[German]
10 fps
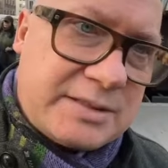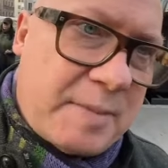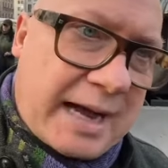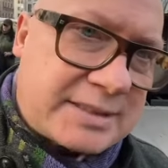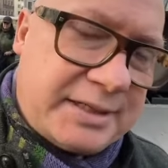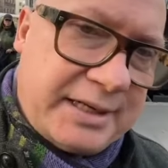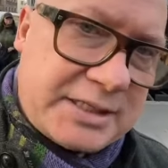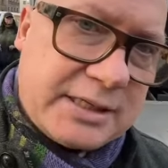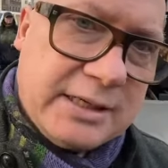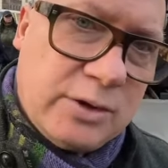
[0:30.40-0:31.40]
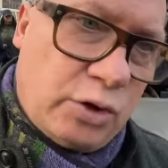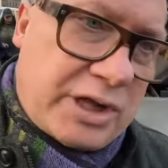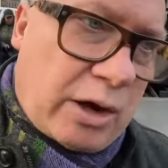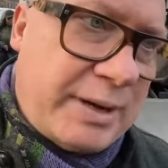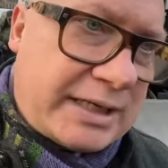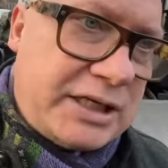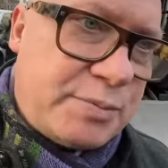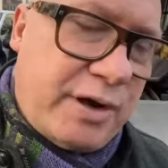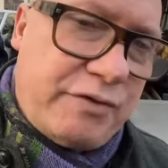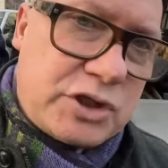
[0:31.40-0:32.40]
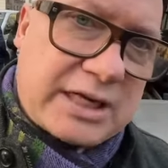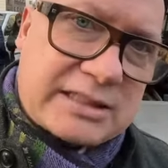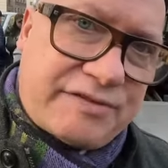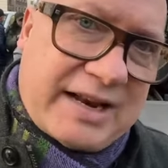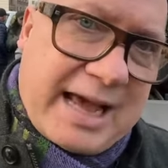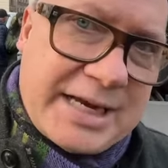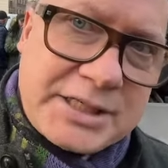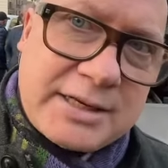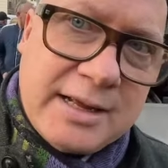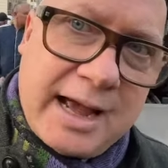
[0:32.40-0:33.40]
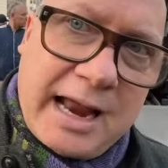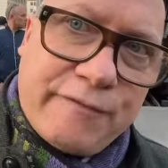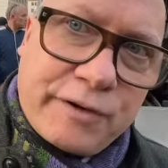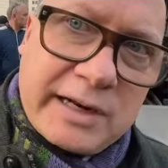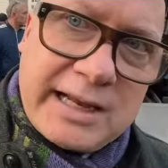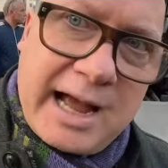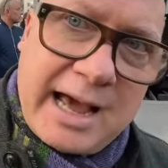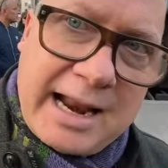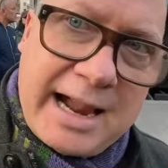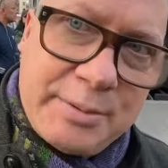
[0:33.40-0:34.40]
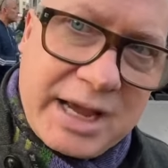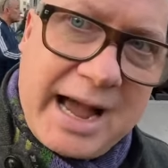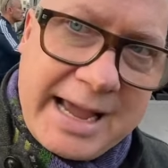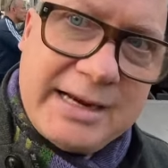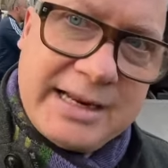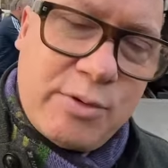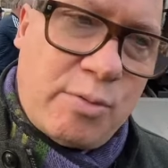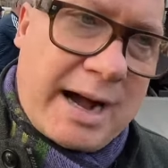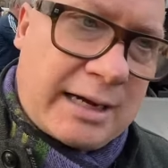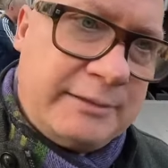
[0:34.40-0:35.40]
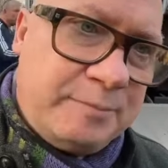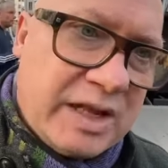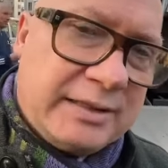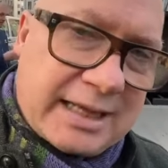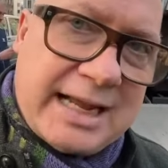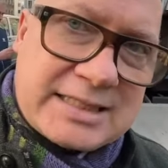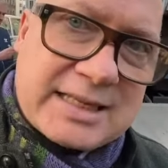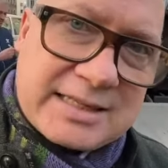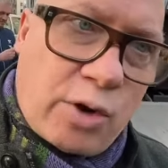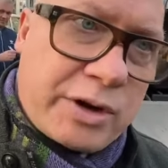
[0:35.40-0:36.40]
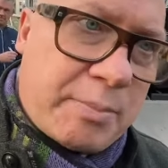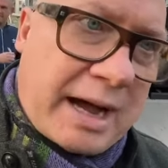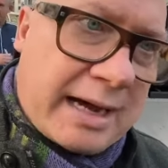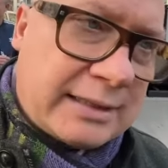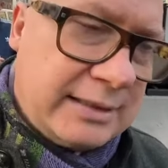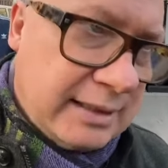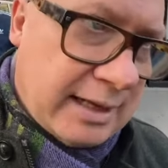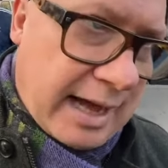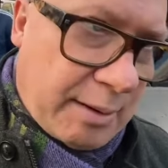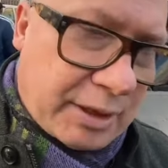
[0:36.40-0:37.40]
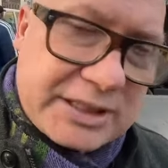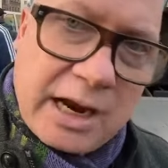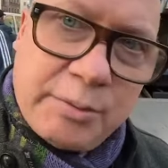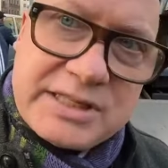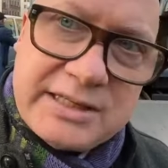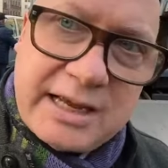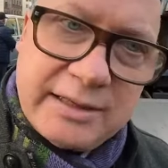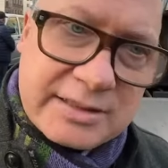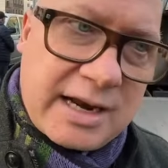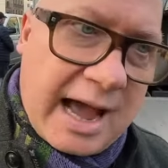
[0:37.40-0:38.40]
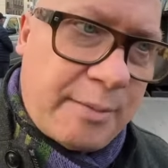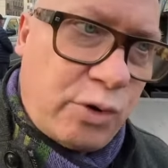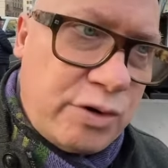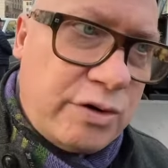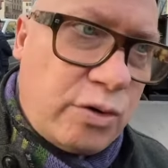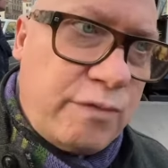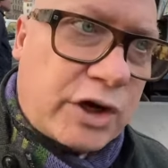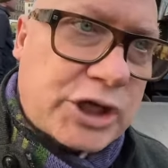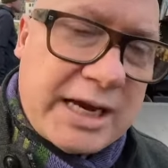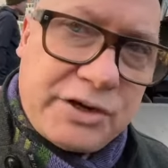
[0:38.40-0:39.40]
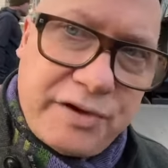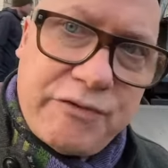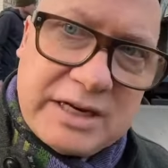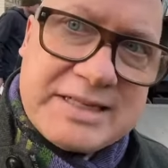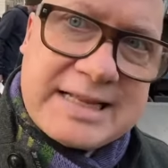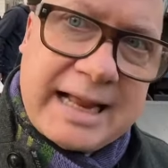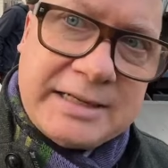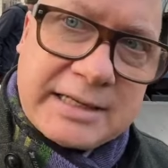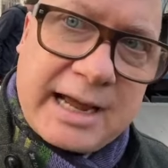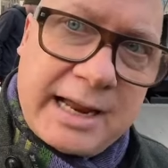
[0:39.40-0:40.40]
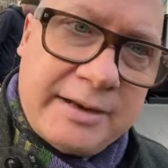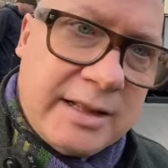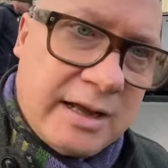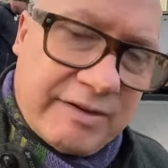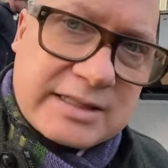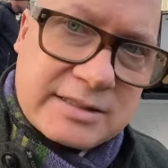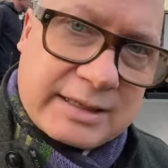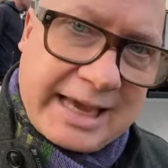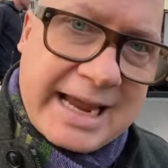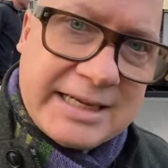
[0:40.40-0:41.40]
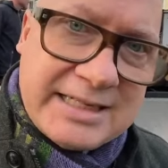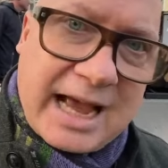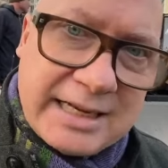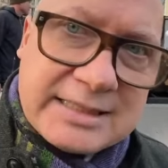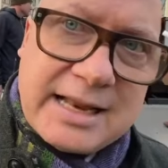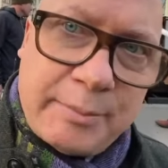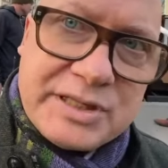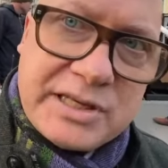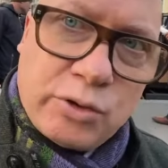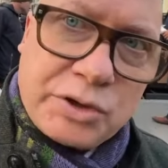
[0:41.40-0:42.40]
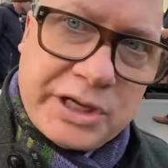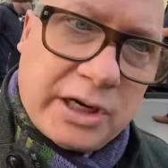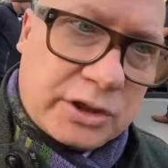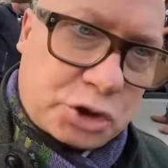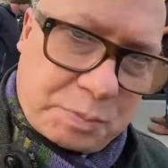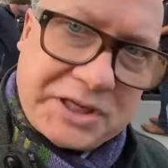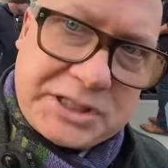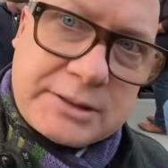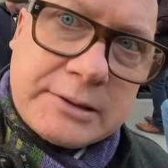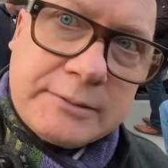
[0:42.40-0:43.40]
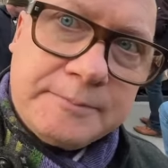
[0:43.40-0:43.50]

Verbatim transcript: in diesem Maße nicht. Und darum hätte ich mir gewünscht, dass sie vielleicht alle Vierteljahr, alle halbe Jahr eine Demo machen. Dann hätte es das auch gebracht. Aber ich glaube, sie äh, sind, haben un, unwahrscheinlich viel für dieses Land getan, was gegen die Islamisierung hier spricht.